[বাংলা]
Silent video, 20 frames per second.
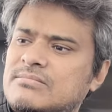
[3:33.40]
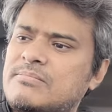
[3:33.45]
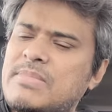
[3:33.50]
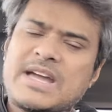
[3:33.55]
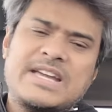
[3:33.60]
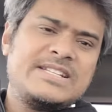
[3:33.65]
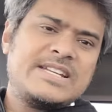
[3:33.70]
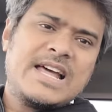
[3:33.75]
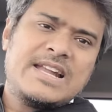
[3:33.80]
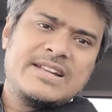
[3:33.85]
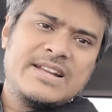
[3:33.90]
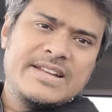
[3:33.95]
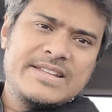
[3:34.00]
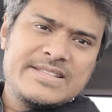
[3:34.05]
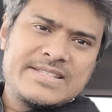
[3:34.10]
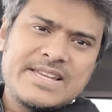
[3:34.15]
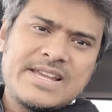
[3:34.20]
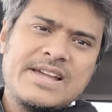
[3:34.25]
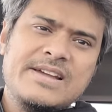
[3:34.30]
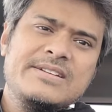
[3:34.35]
বাকিটা আল্লাহর
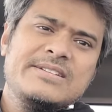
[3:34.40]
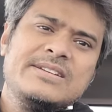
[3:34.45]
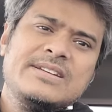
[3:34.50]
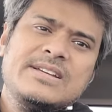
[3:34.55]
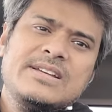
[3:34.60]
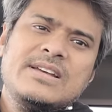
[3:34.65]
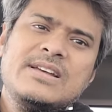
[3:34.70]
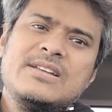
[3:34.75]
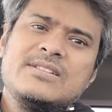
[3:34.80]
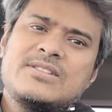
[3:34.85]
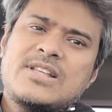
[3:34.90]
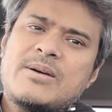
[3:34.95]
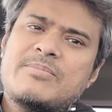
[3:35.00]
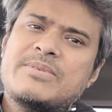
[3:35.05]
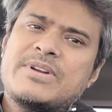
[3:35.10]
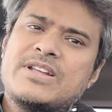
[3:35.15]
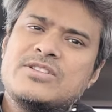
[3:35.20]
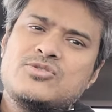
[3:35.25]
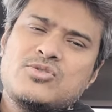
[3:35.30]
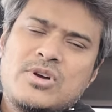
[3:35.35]
ইচ্ছা তা
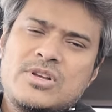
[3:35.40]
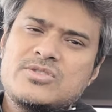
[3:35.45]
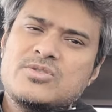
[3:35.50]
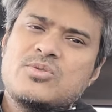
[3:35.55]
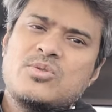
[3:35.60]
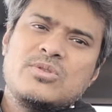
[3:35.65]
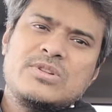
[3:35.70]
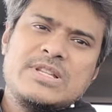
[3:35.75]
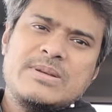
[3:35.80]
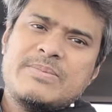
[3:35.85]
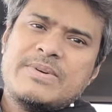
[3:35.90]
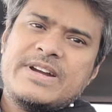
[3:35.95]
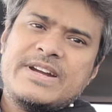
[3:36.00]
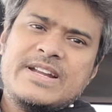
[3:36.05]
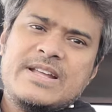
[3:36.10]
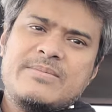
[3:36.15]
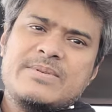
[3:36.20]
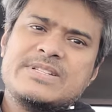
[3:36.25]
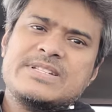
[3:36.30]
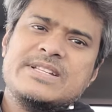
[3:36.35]
আপনারা যোগাযোগ করতে
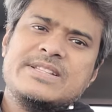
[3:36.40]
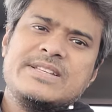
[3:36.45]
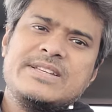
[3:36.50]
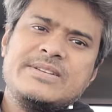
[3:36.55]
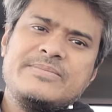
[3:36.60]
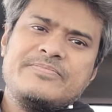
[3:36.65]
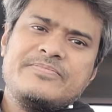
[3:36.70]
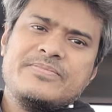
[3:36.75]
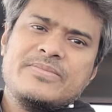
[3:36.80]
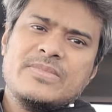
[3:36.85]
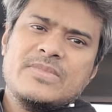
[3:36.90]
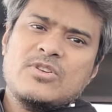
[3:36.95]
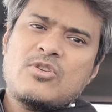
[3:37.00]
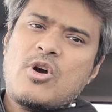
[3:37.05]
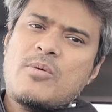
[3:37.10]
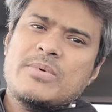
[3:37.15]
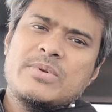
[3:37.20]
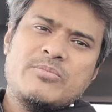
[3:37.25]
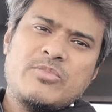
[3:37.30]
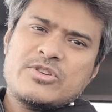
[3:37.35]
পারেন আমার সাথে
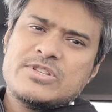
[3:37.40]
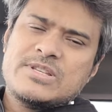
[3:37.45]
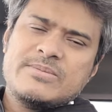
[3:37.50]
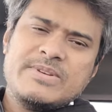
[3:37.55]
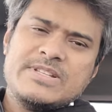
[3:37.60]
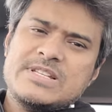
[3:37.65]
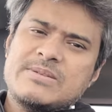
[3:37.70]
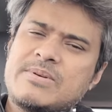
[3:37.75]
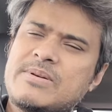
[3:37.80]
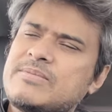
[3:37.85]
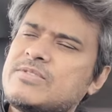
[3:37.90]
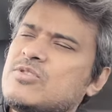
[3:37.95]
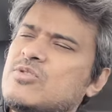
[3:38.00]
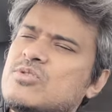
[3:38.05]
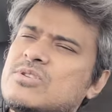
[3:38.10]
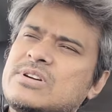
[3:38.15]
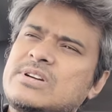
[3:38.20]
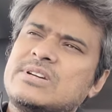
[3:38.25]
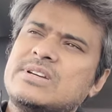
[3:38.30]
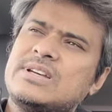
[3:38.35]
কমেন্ট বক্সে বা যেভাবেই
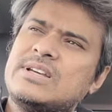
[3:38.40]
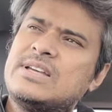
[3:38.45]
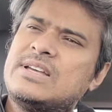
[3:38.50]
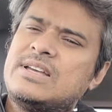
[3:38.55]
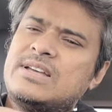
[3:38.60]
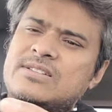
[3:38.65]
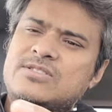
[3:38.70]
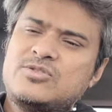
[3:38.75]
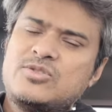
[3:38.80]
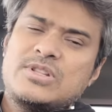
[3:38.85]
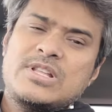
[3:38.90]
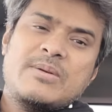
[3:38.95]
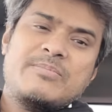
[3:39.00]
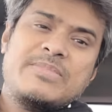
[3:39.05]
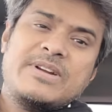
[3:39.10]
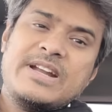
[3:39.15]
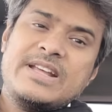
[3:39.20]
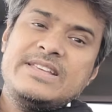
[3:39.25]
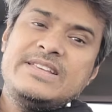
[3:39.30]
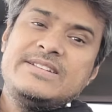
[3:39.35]
হোক যদি
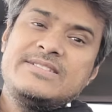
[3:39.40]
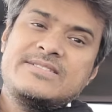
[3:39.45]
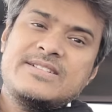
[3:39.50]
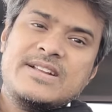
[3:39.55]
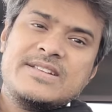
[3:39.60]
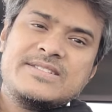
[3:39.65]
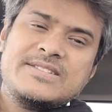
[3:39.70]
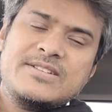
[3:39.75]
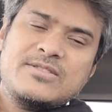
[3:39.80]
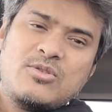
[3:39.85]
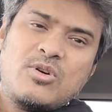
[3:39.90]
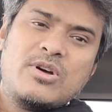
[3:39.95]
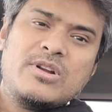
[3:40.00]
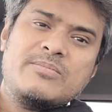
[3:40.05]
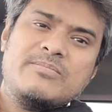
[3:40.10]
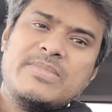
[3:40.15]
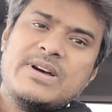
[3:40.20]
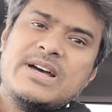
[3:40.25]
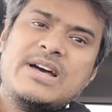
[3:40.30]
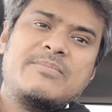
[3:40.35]
আপনারা ইন্টারেস্টেড হন
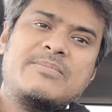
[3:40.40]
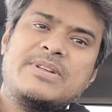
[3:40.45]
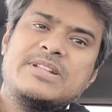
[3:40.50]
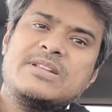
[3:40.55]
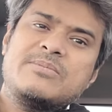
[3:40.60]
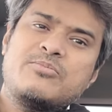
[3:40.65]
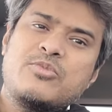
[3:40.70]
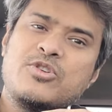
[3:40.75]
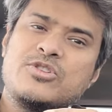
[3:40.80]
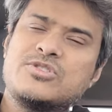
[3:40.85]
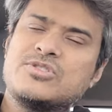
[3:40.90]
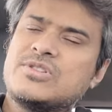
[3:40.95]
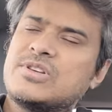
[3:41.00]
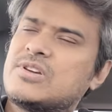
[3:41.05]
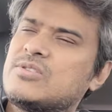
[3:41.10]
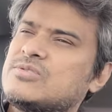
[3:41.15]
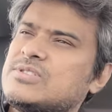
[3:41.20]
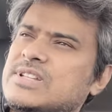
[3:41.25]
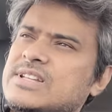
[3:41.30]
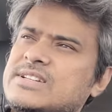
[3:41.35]
বা আপনাদের পরিচিত
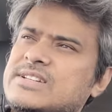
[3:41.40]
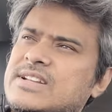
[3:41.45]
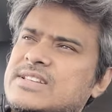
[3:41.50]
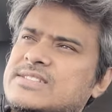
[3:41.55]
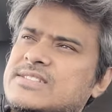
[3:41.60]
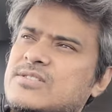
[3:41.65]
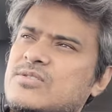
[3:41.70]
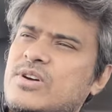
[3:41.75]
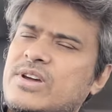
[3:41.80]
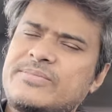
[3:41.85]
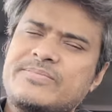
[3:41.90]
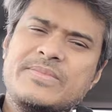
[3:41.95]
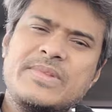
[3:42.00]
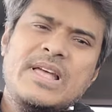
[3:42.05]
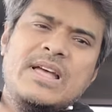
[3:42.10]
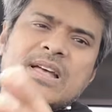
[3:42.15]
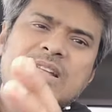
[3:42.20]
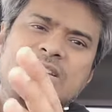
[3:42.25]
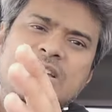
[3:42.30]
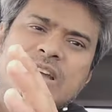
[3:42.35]
কেউ যদি ইন্টারেস্টেড হয়
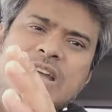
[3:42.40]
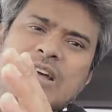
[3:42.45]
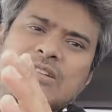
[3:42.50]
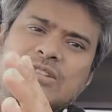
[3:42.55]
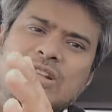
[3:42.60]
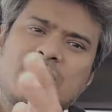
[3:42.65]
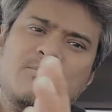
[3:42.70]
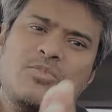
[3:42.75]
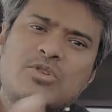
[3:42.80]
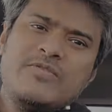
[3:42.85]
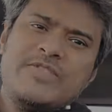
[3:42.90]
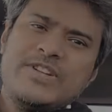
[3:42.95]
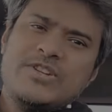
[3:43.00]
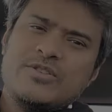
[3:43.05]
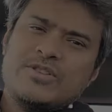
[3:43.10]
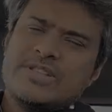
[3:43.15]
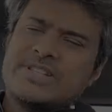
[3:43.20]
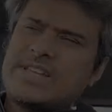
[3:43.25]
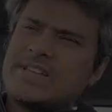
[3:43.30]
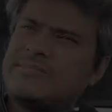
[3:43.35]
যাই এখন তাহলে মূল
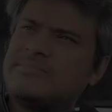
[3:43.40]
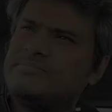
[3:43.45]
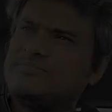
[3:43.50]
ভিডিওতে যাই